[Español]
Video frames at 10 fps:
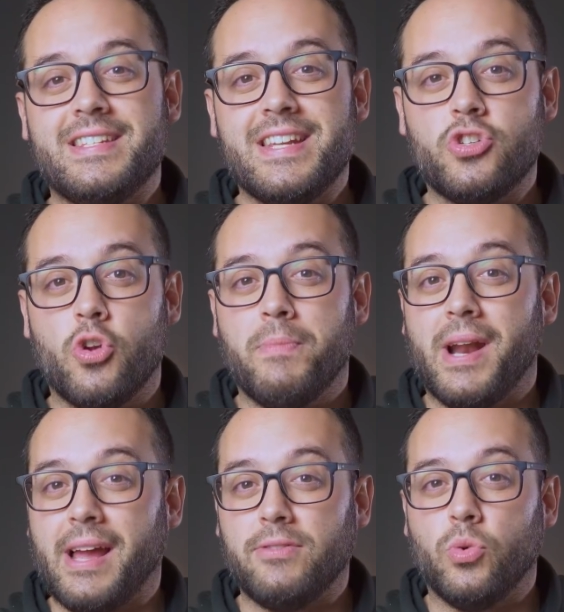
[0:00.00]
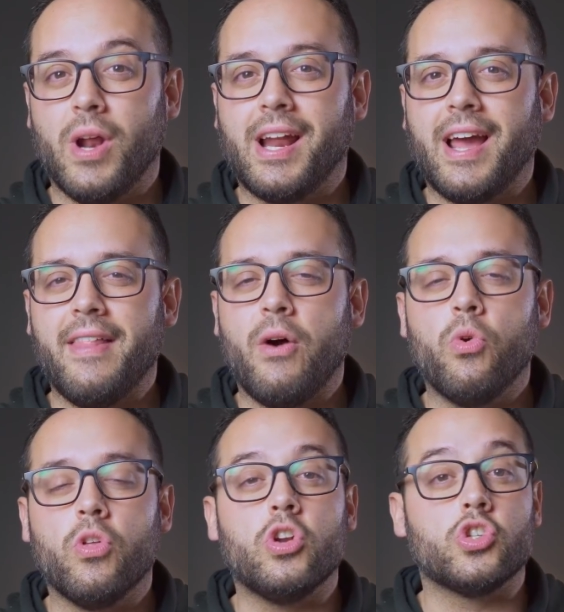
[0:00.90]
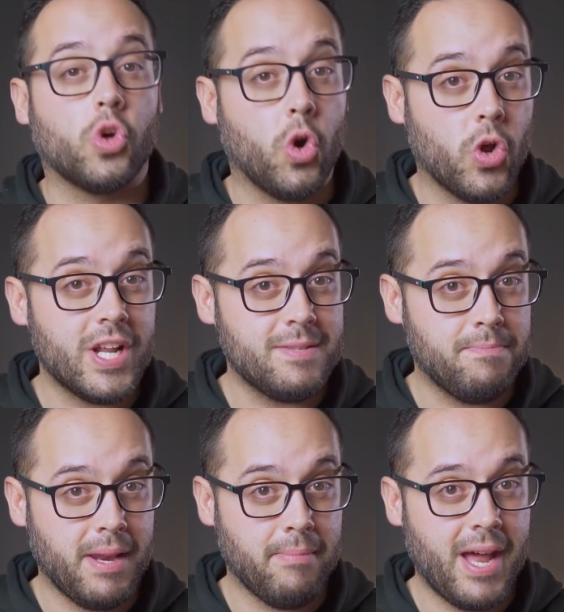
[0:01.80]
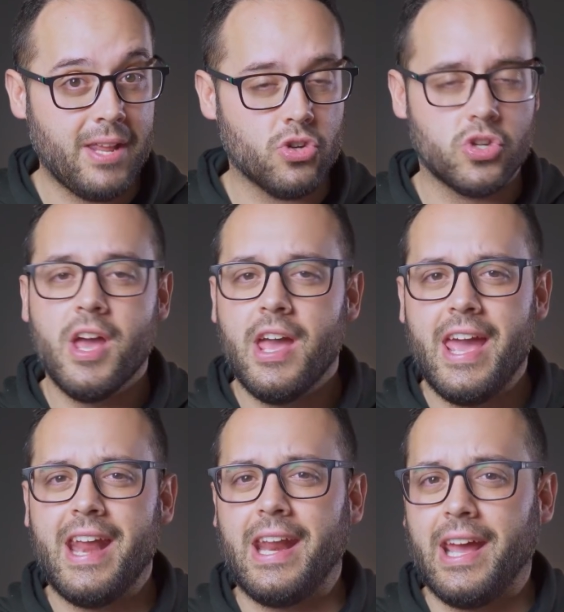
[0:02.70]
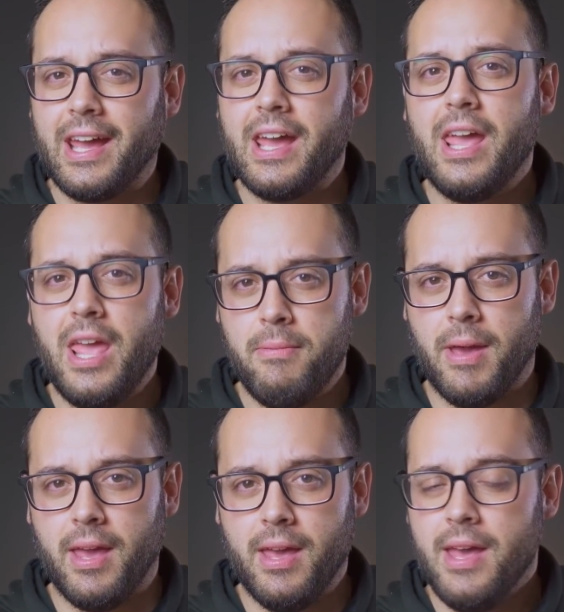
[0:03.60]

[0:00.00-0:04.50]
sensor para capturar cada uno de los colores primarios, R, G y B,